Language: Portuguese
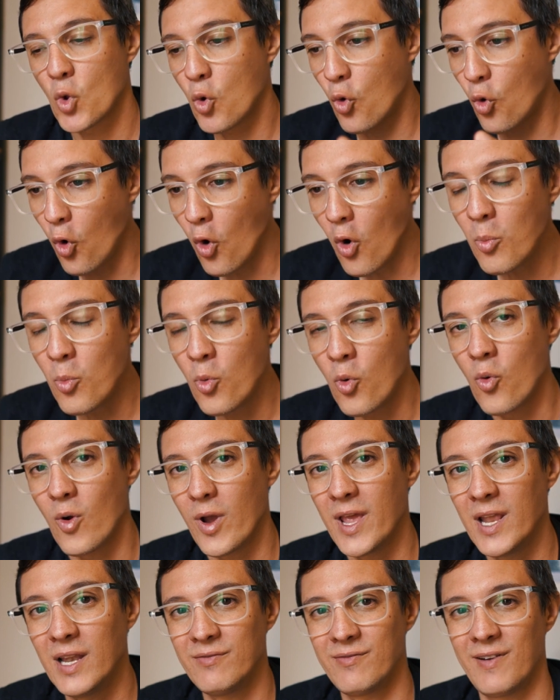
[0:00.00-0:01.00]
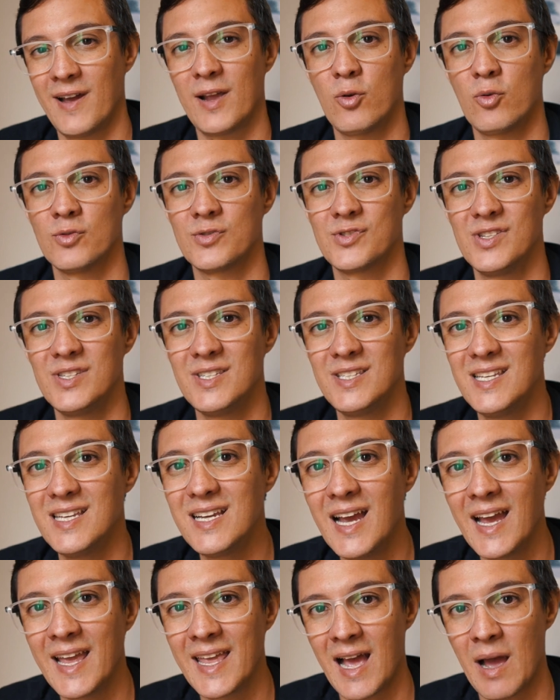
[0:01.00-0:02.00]
como ele vai conseguir
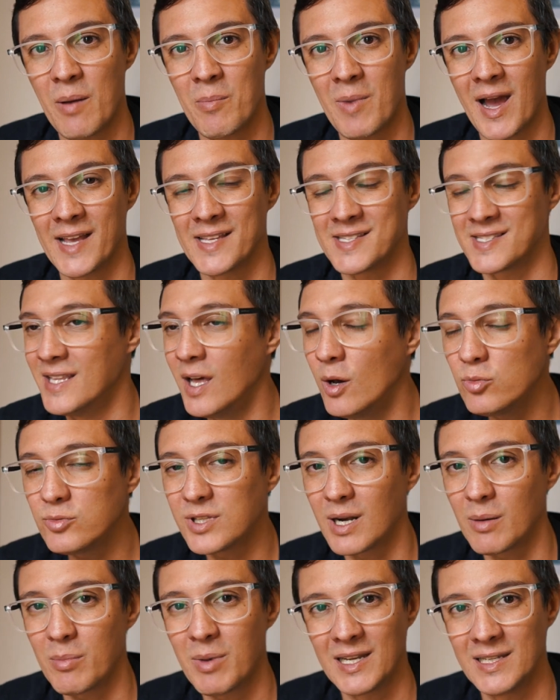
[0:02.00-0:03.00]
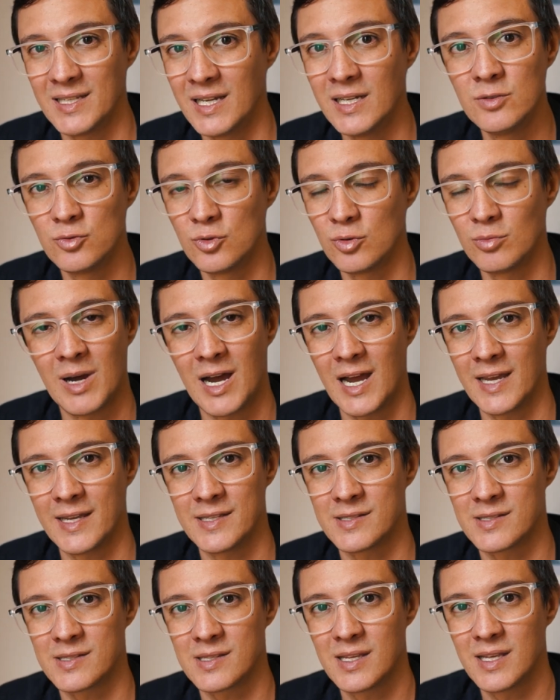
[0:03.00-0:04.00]
ganhar mais, não trabalhando
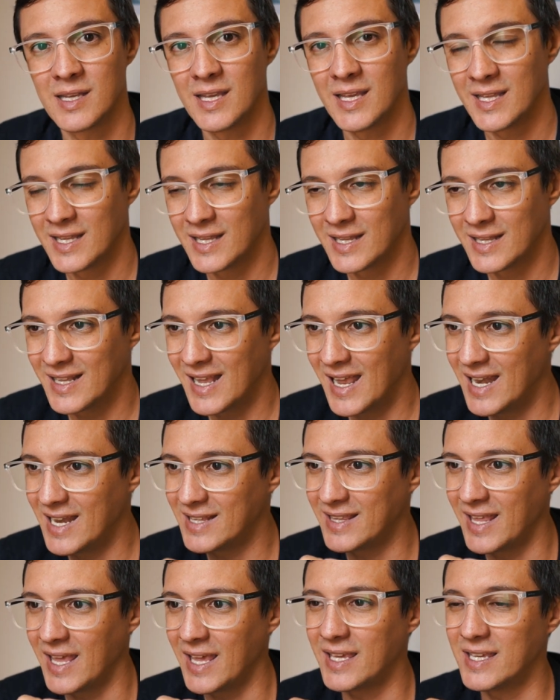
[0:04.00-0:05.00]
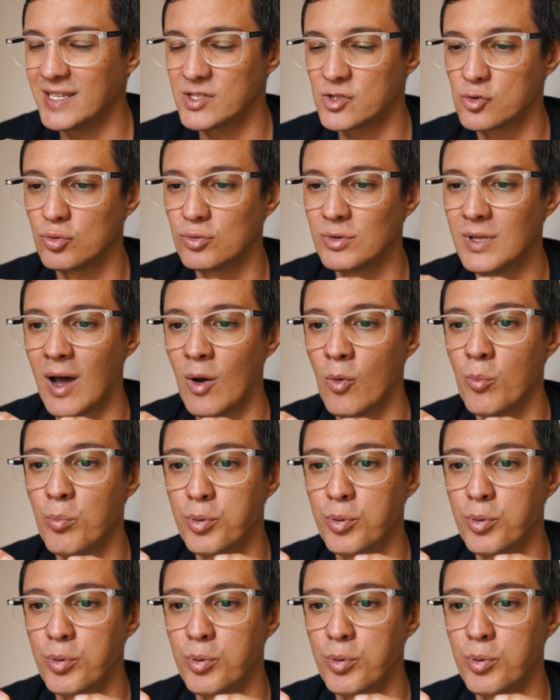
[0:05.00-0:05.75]
mais. Ele tem que estudar um